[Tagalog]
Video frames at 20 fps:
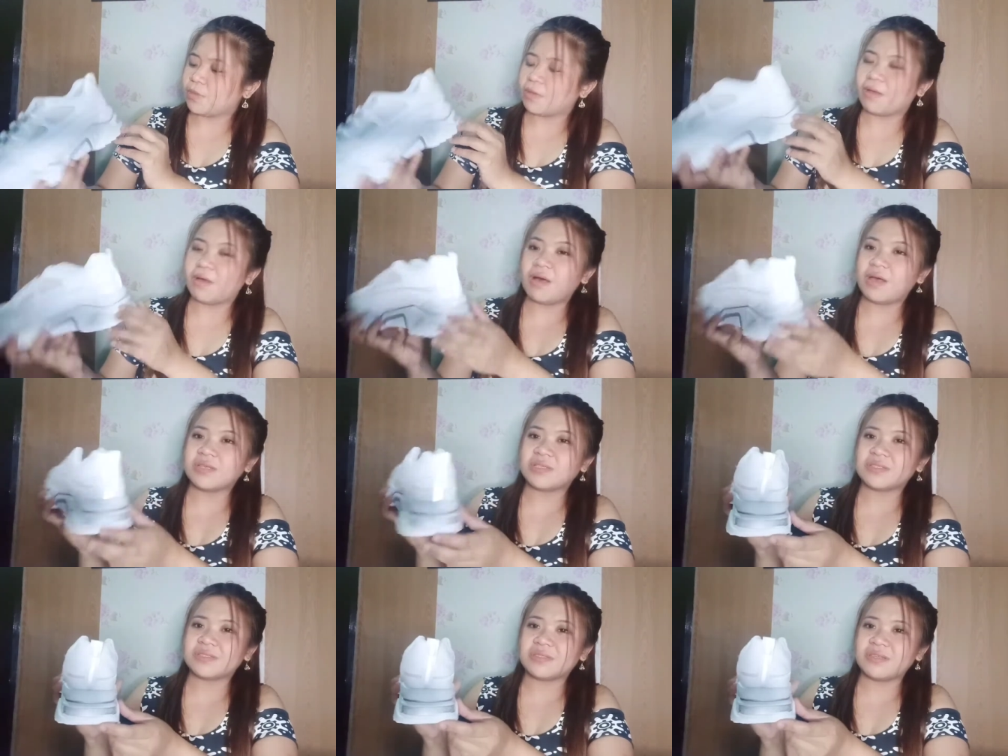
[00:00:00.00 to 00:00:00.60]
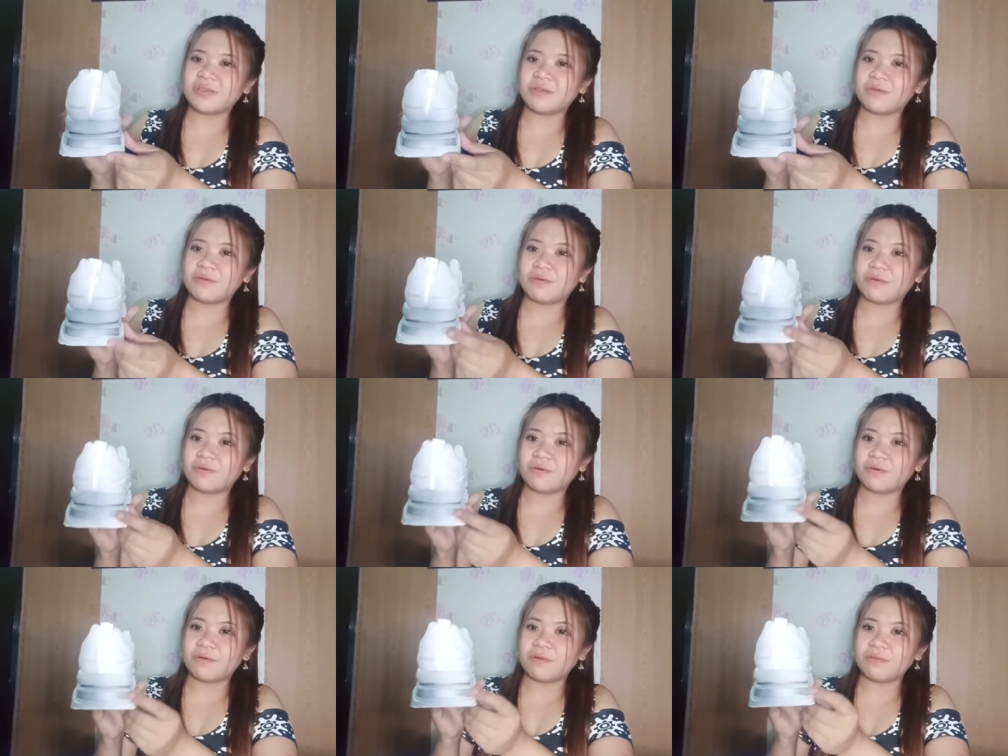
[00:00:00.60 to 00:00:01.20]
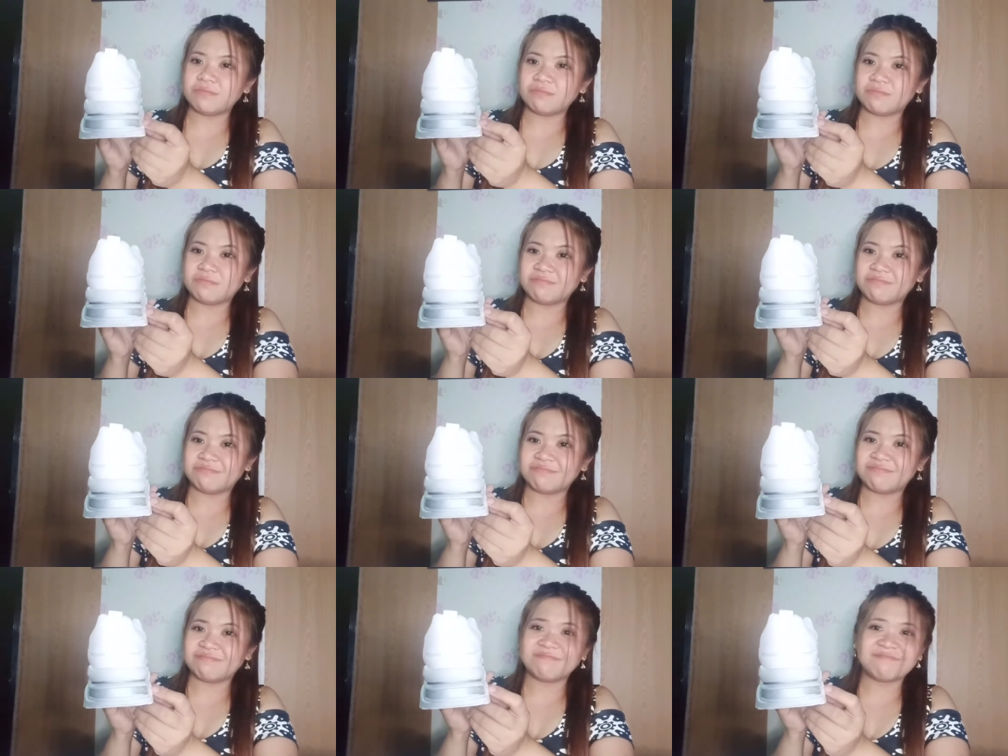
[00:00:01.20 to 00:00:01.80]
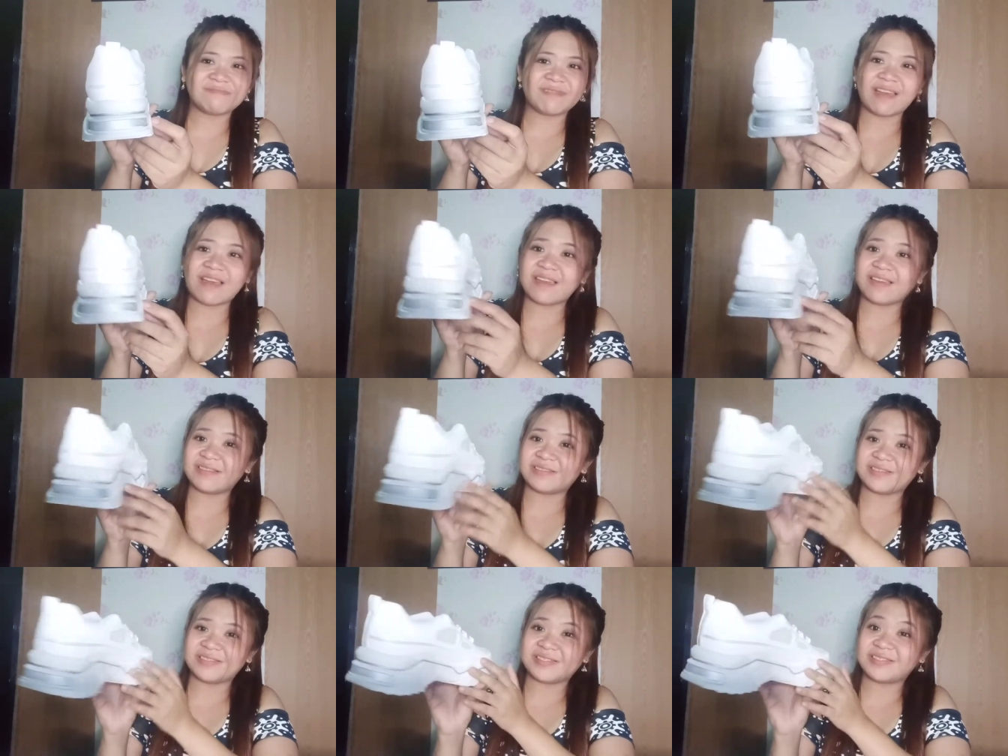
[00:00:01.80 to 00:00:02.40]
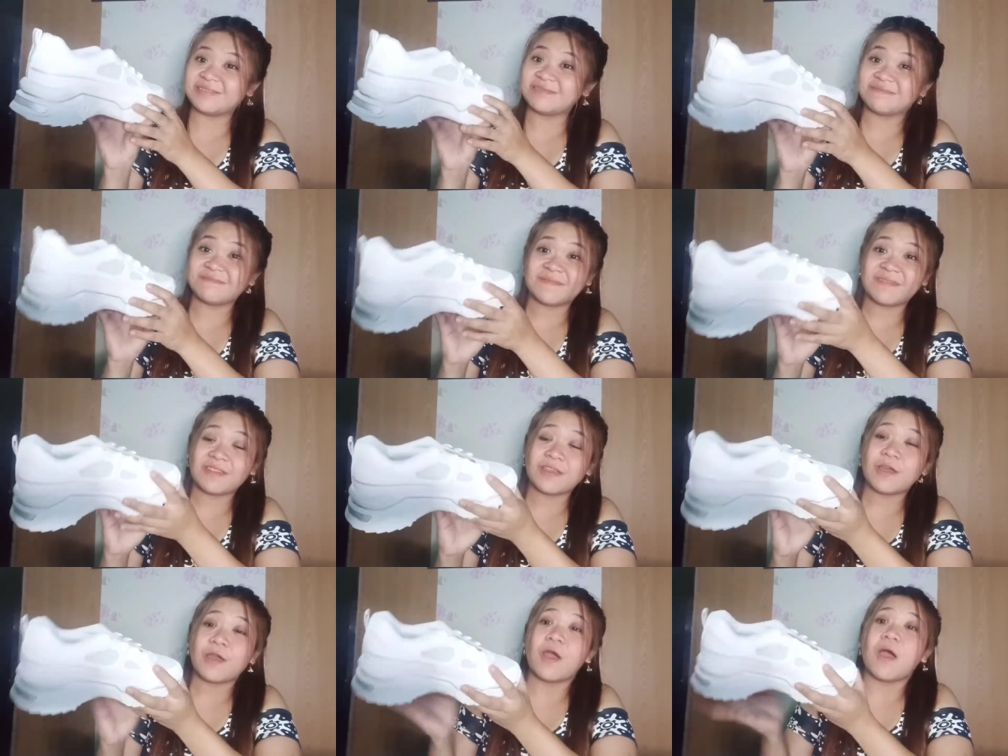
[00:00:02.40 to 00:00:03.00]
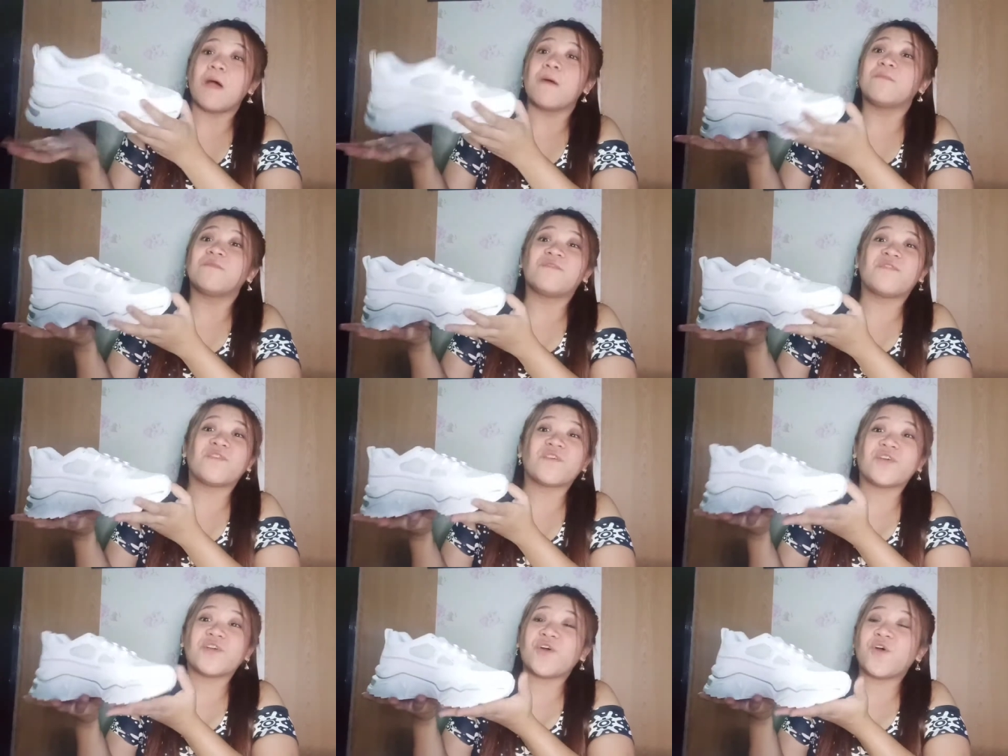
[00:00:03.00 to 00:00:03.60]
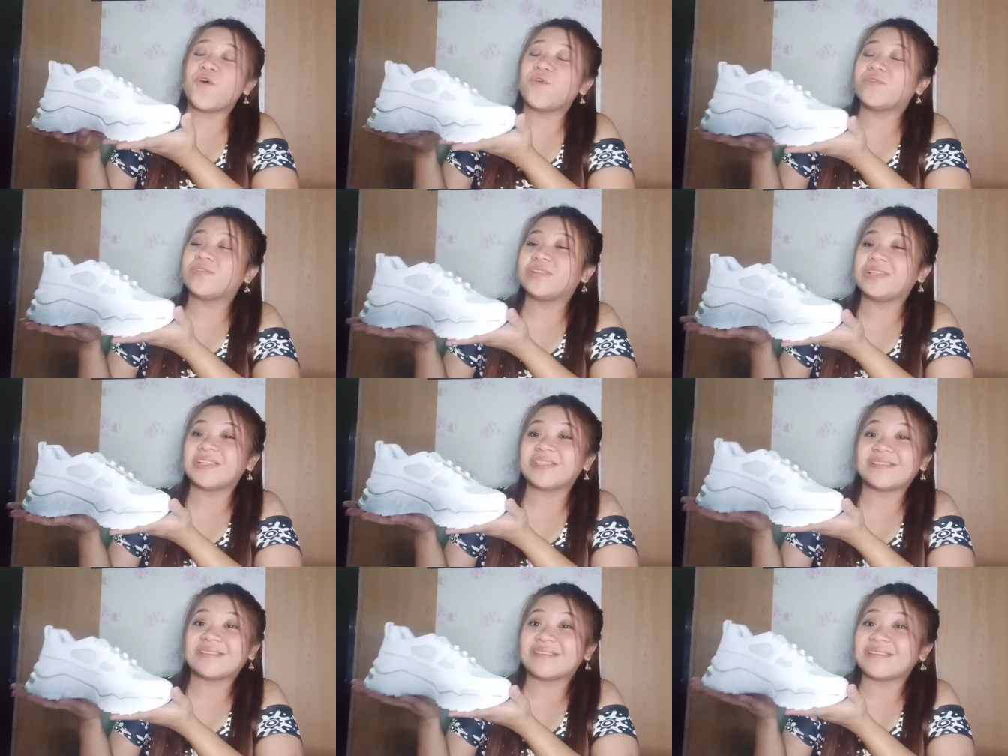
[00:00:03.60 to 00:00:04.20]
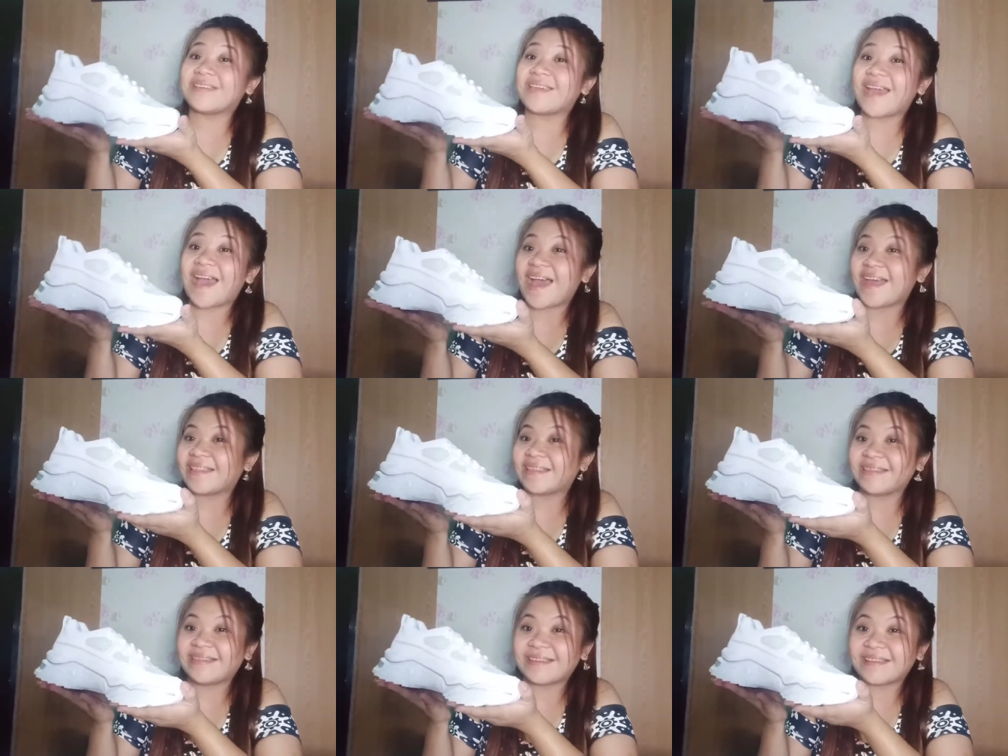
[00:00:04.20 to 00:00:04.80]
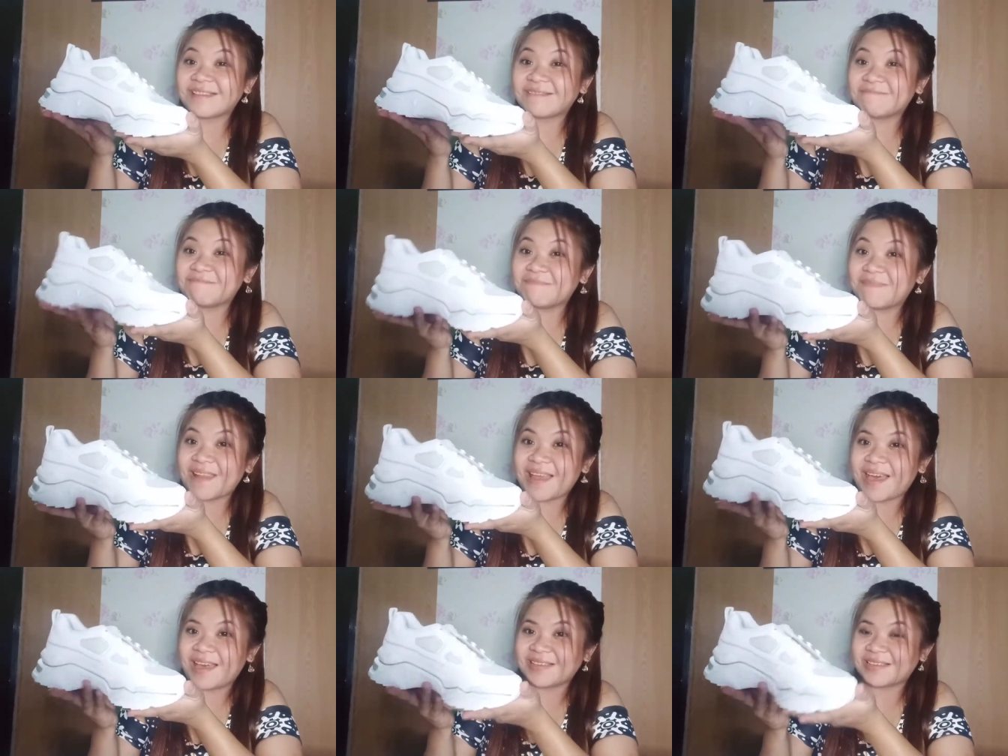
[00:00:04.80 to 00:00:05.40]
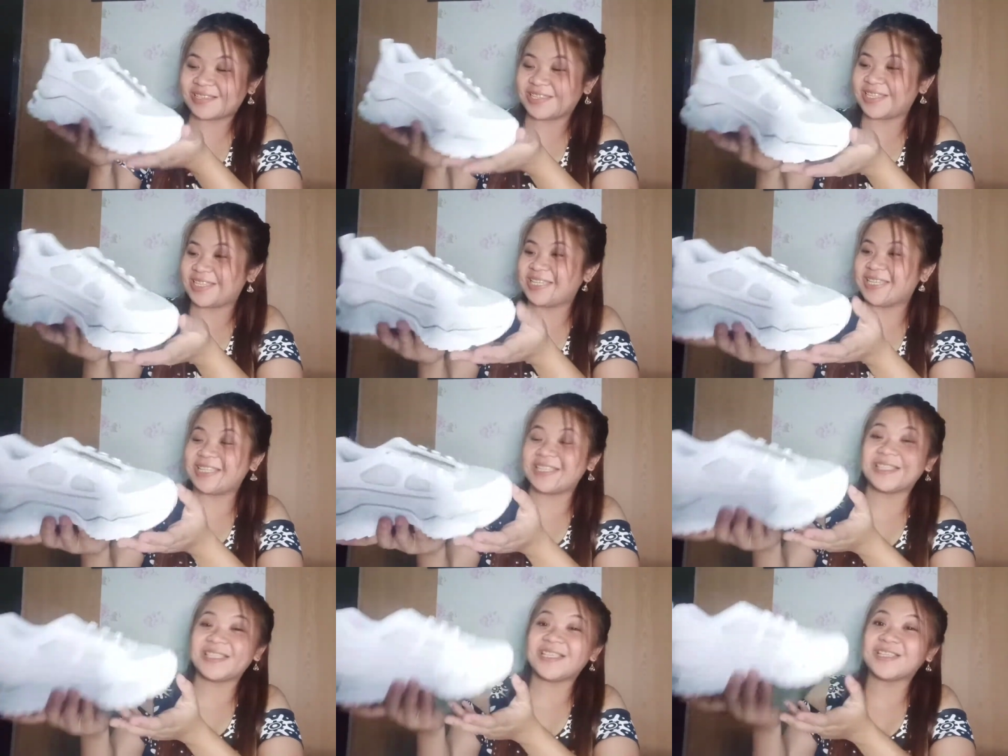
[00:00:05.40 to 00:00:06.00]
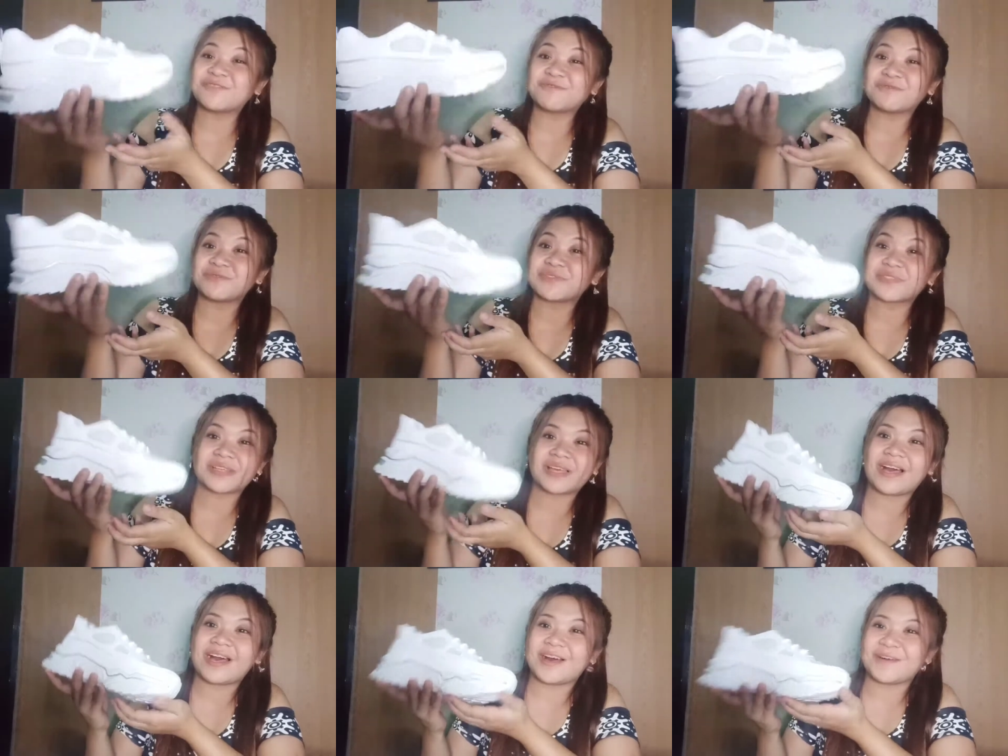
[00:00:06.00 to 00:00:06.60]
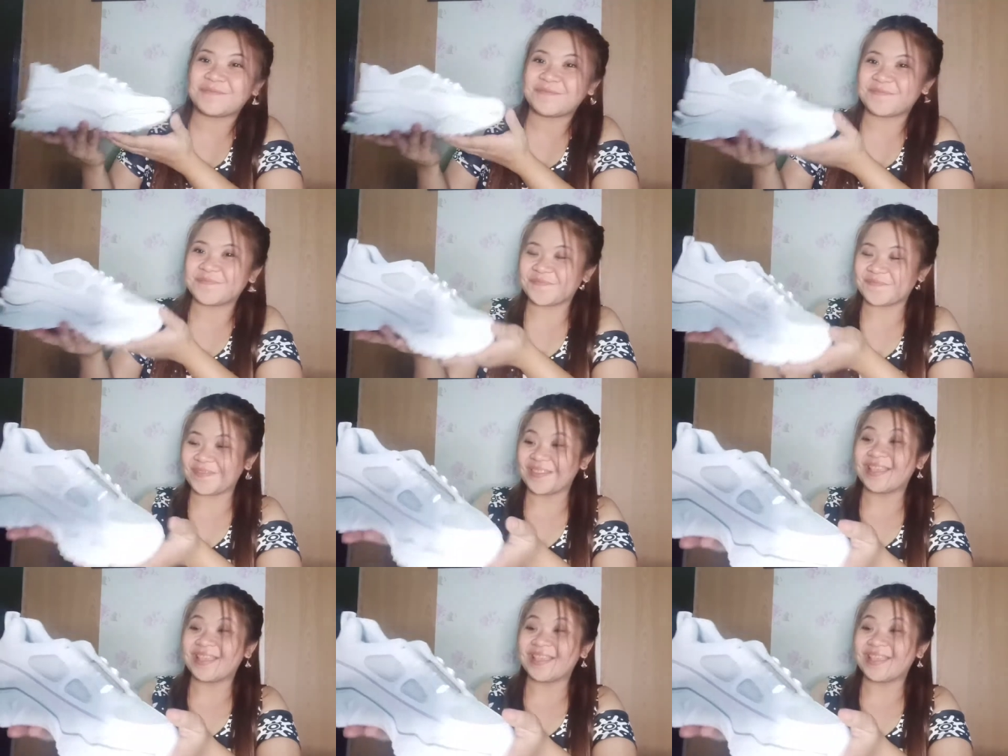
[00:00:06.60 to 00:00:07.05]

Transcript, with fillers: Ang astig, oh. Guys, for only 300 plus. Hindi to scam.